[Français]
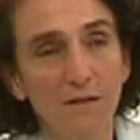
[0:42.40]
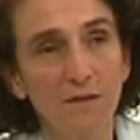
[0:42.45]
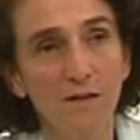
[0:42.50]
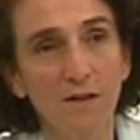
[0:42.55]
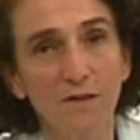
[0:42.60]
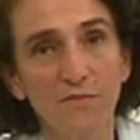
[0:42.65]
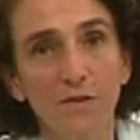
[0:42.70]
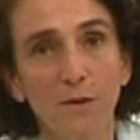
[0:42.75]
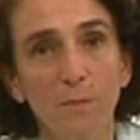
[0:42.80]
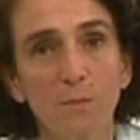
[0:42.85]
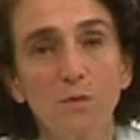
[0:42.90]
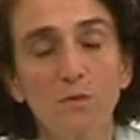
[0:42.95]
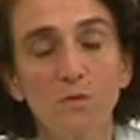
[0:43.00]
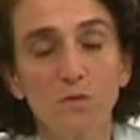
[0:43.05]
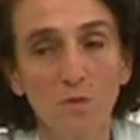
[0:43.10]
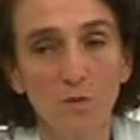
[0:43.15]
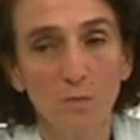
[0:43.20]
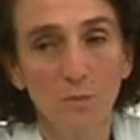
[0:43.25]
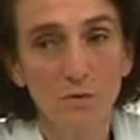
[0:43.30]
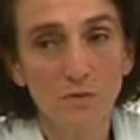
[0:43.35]
de la
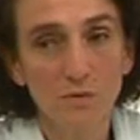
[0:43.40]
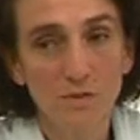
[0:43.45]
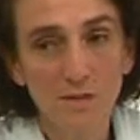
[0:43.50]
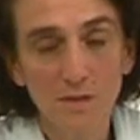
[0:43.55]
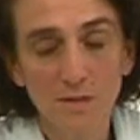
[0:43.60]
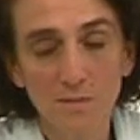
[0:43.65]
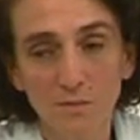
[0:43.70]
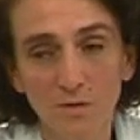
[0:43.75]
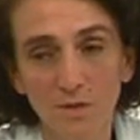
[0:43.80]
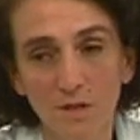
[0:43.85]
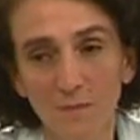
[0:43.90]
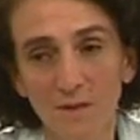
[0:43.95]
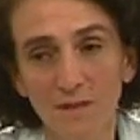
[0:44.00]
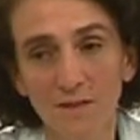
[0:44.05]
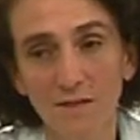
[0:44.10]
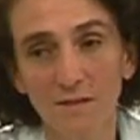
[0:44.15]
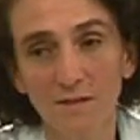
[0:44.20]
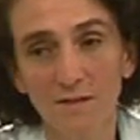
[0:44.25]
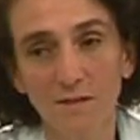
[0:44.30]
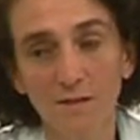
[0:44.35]
fermeture possible de la
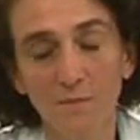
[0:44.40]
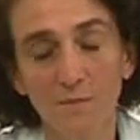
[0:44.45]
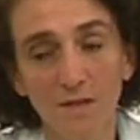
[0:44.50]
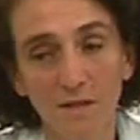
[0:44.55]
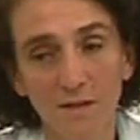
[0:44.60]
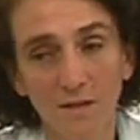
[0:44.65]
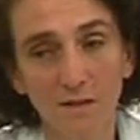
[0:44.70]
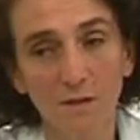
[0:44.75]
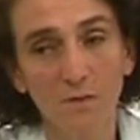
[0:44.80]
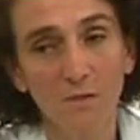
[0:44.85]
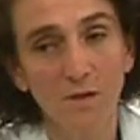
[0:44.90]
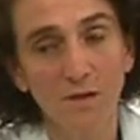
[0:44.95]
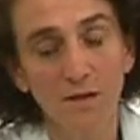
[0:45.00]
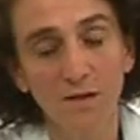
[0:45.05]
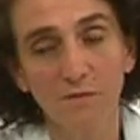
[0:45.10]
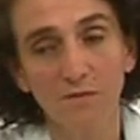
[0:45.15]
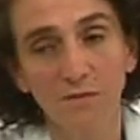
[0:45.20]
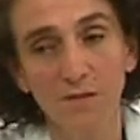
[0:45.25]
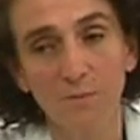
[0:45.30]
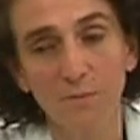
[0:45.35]
maternité de Bernay. Donc il y a
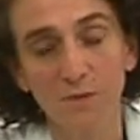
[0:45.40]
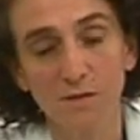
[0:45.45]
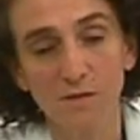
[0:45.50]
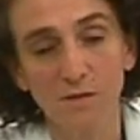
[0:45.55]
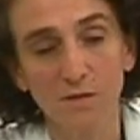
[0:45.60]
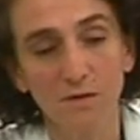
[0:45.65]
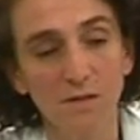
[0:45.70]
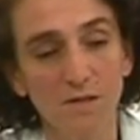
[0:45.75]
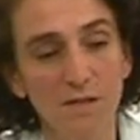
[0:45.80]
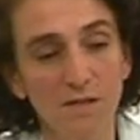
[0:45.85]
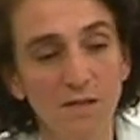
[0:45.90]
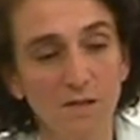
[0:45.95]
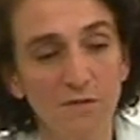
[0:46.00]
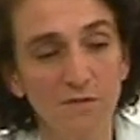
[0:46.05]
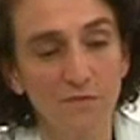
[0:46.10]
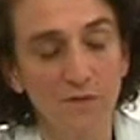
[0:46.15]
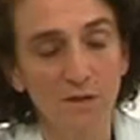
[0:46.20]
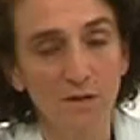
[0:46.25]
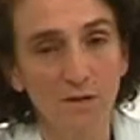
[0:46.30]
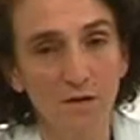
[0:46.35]
des patientes qui
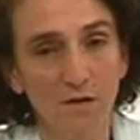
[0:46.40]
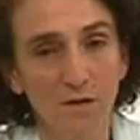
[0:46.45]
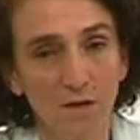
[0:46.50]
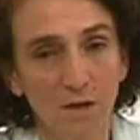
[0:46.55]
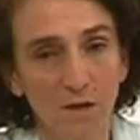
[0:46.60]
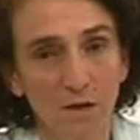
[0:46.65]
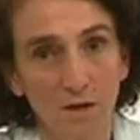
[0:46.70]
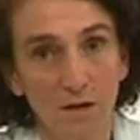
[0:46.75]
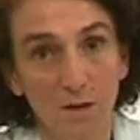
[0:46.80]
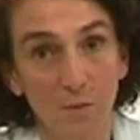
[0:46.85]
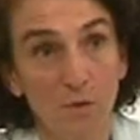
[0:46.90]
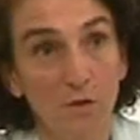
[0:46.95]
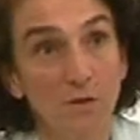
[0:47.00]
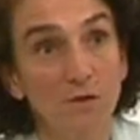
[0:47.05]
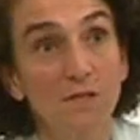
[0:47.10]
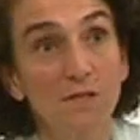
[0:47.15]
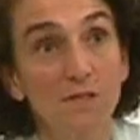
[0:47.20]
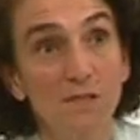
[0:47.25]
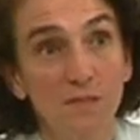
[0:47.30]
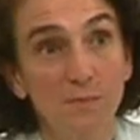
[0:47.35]
avaient euh, un peu
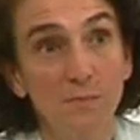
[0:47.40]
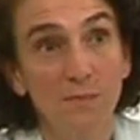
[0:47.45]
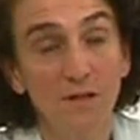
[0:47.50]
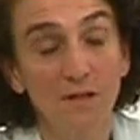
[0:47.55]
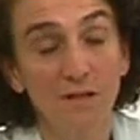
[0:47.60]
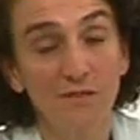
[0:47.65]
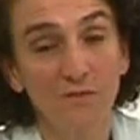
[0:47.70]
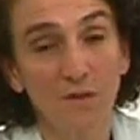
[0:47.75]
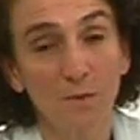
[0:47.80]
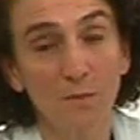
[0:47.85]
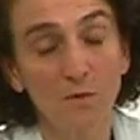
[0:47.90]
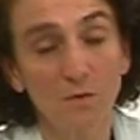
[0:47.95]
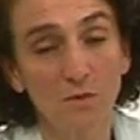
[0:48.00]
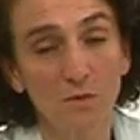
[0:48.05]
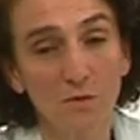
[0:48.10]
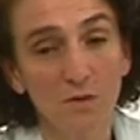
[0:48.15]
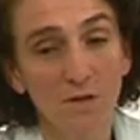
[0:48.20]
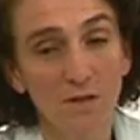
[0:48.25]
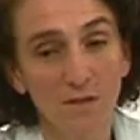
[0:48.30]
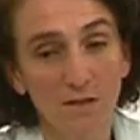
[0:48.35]
anticipé la
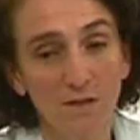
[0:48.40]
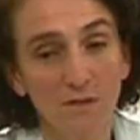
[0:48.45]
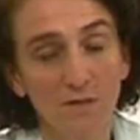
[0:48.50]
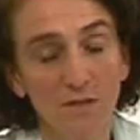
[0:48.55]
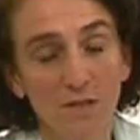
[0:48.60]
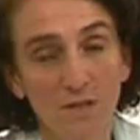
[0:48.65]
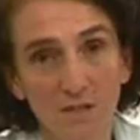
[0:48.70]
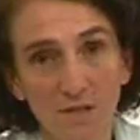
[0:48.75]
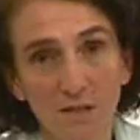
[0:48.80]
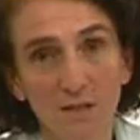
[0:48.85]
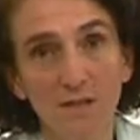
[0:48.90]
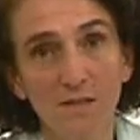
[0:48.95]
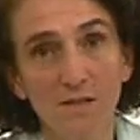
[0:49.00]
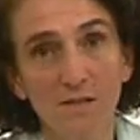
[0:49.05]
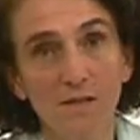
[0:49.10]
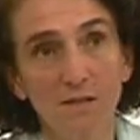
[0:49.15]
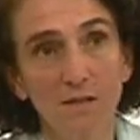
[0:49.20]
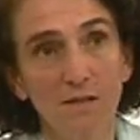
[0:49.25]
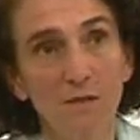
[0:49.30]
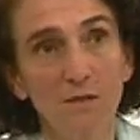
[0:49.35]
fermeture et qui avaient déjà
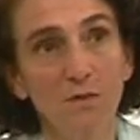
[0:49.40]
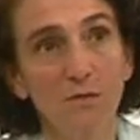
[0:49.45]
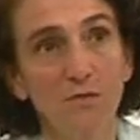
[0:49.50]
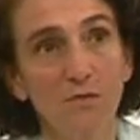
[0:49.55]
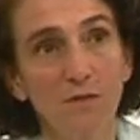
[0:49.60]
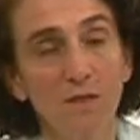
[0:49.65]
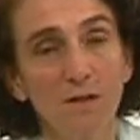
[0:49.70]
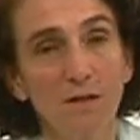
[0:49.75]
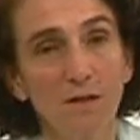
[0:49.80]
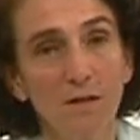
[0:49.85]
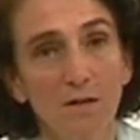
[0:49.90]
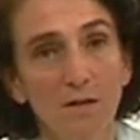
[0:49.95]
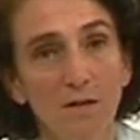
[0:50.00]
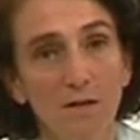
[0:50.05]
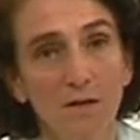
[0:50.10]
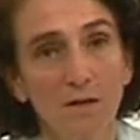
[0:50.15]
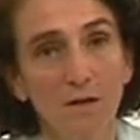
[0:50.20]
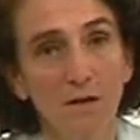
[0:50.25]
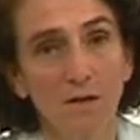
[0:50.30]
décidé de venir euh,